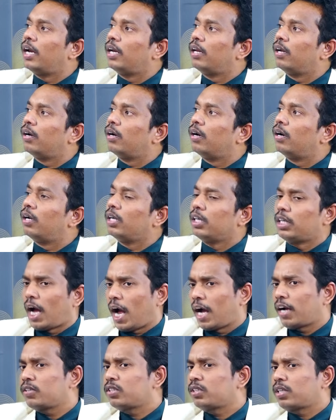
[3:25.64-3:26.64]
అండ్ ఈ
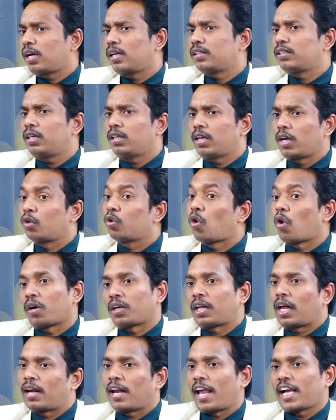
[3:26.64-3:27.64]
ఆగస్ట్ కల్లా సార్ నేను
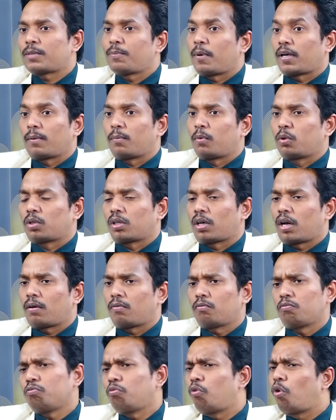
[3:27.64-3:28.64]
ఇంకొక టెన్ ల్యాక్స్ పెట్టబోతున్నా
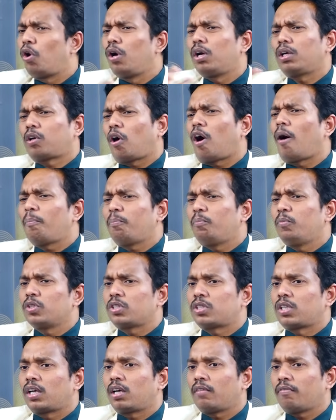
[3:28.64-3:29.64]
ఓల్డ్ టాప్
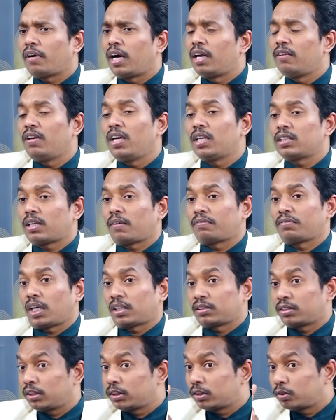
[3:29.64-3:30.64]
మోస్ట్ అంటే ఫైవ్ ఇయర్స్ ఆఫ్
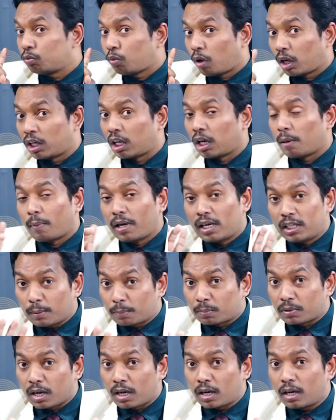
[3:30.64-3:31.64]
సక్సెస్ వన్ ఇయర్ మళ్ళీ
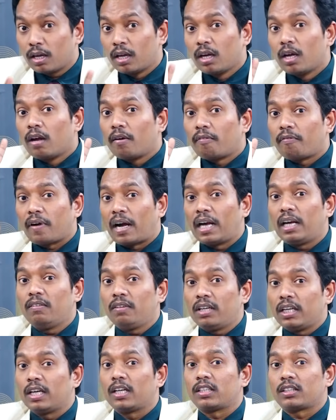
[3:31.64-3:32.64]
చెప్తున్నానండి ఫైవ్
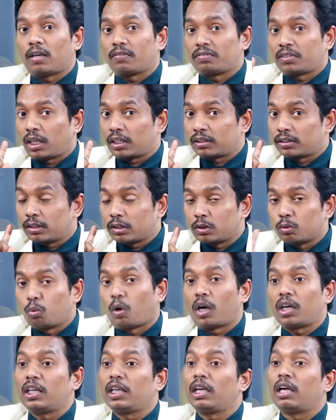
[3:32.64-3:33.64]
ఇయర్స్ ఆఫ్ సక్సెస్
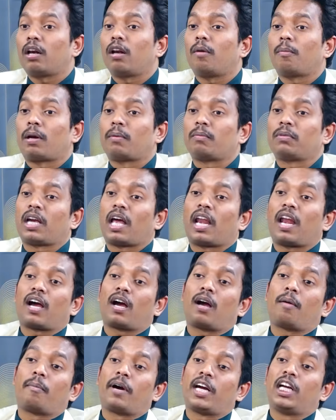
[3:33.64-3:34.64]
వన్ ఇయర్లో మనం
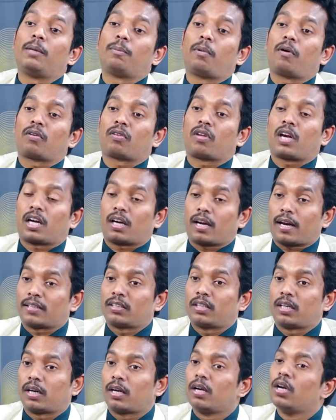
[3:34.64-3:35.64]
ఎలాగా మైండ్ పవర్ ద్వారా
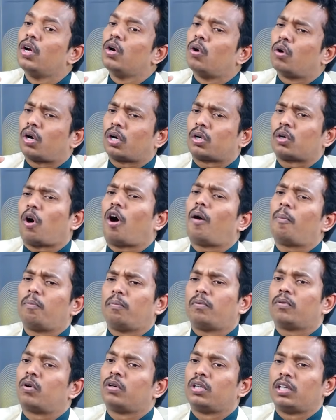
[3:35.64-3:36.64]
అట్రాక్ట్ చేయడం ఒక
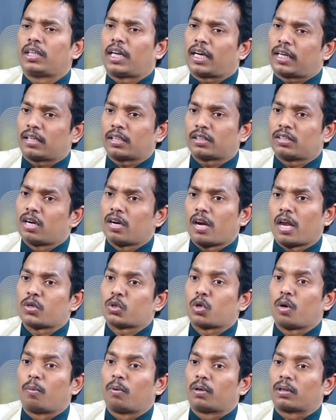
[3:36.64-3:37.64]
టాప్ కొన్ని టెక్నిక్స్ నేను
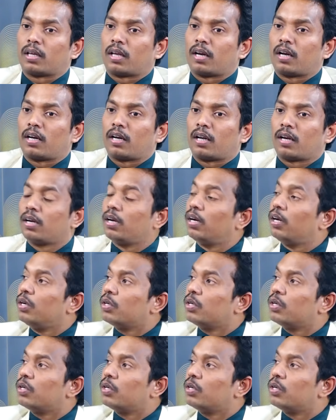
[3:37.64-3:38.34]
నేర్చుకోబోతున్నానండి